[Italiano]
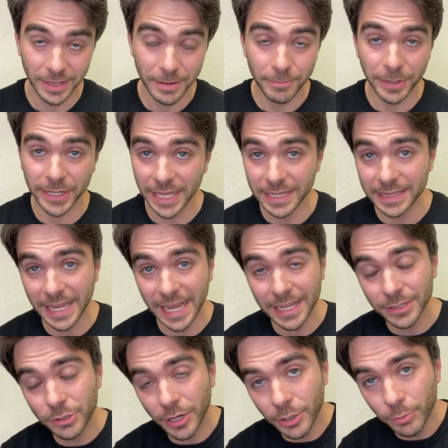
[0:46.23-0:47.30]
perché
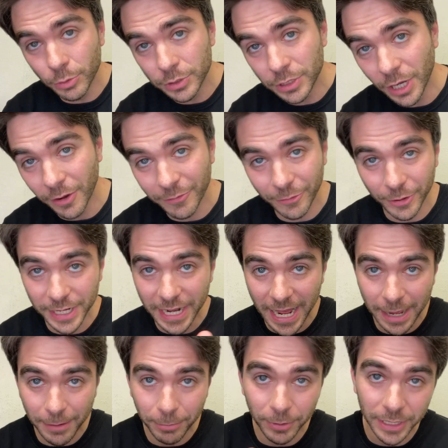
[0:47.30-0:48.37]
intanto hanno buttato fuori
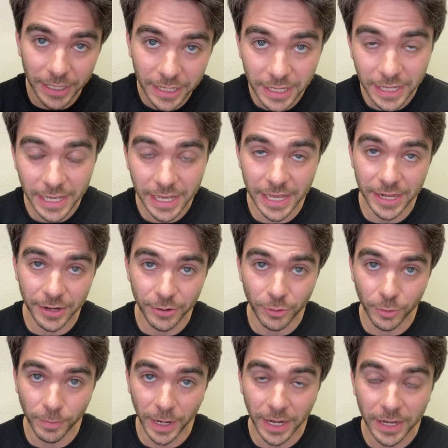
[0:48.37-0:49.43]
Napoli e
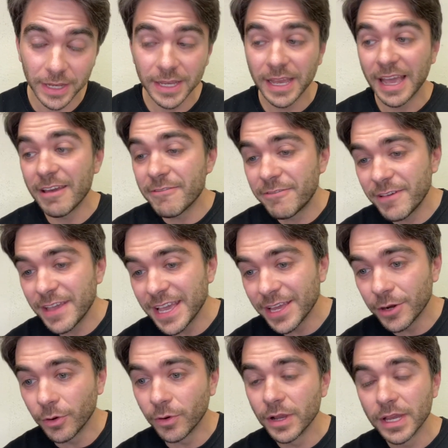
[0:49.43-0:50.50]
Roma. È
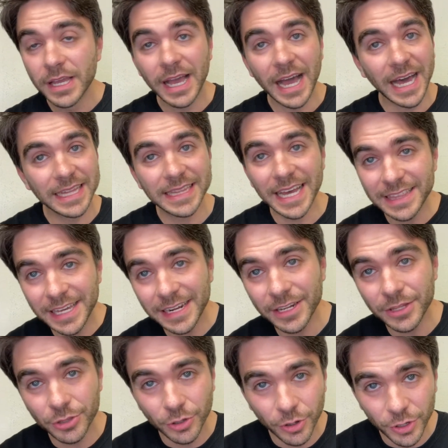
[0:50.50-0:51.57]
vero, andate e
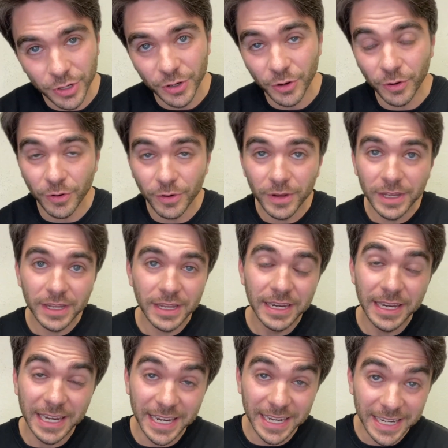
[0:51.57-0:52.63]
ritorno,
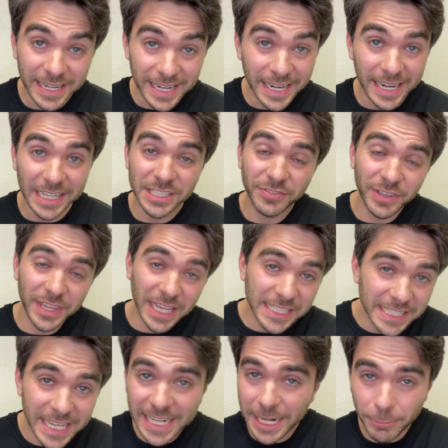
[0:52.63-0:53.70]
nella sfida
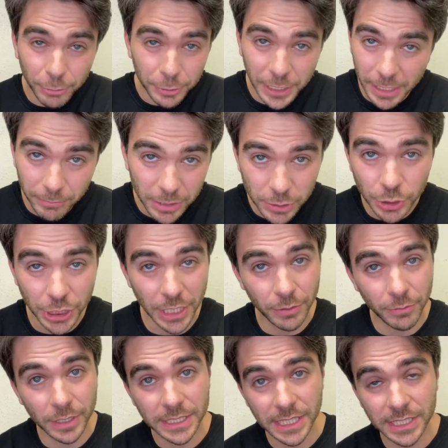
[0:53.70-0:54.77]
secca potrebbe succedere
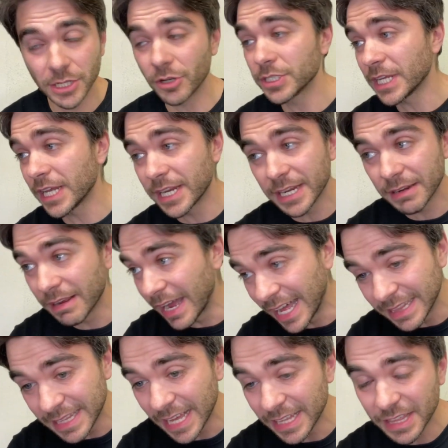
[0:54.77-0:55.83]
qualsiasi cosa,
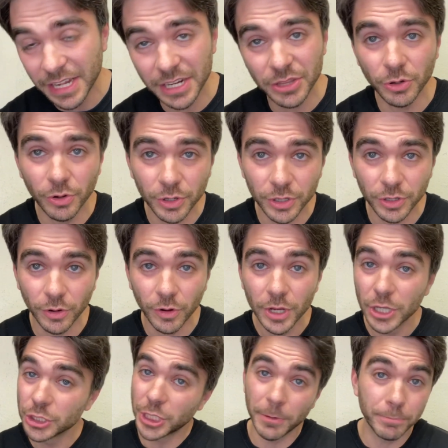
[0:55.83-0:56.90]
andate e ritorno
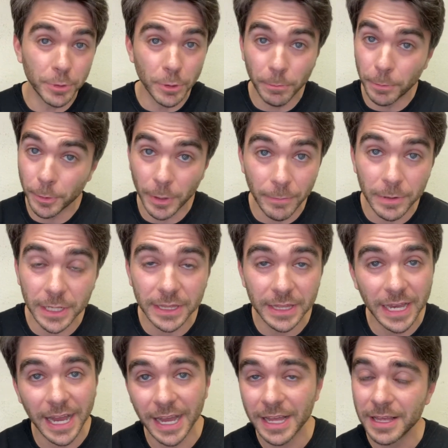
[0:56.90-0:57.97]
c'è più
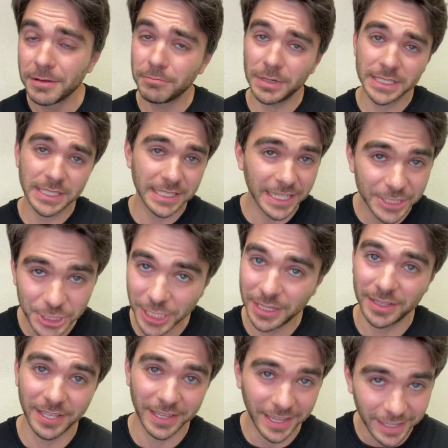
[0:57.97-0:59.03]
probabilità, ma staci
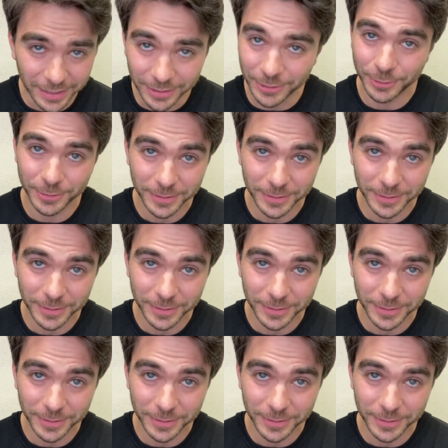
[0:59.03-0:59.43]
attento.